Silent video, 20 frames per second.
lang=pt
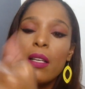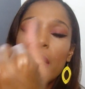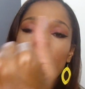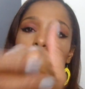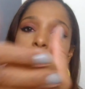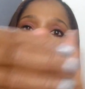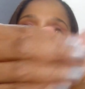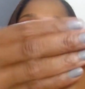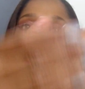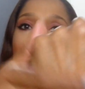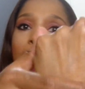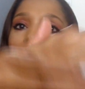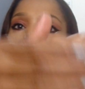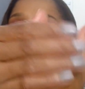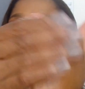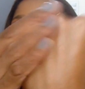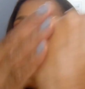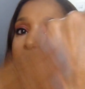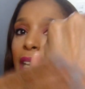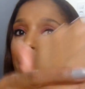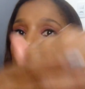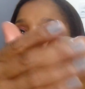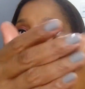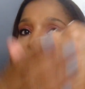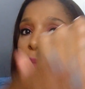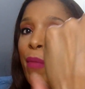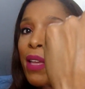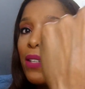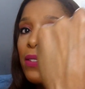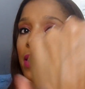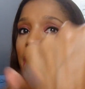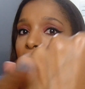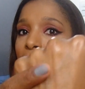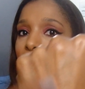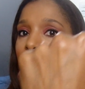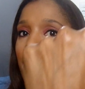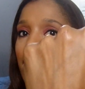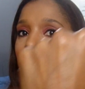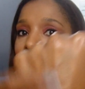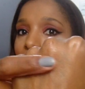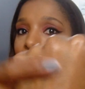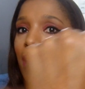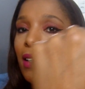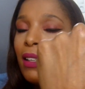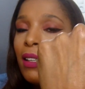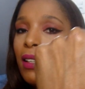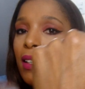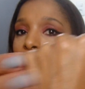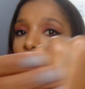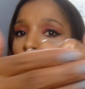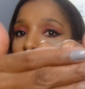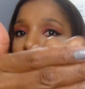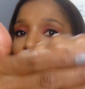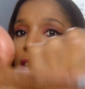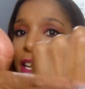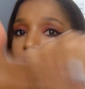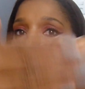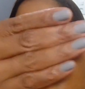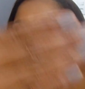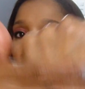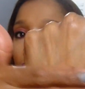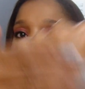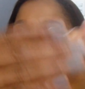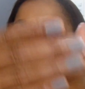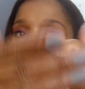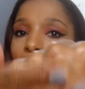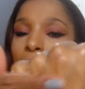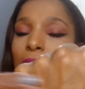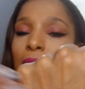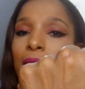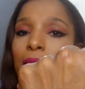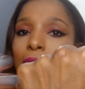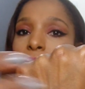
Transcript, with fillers: e a pele fica mais ou menos assim. Não fica grudenta,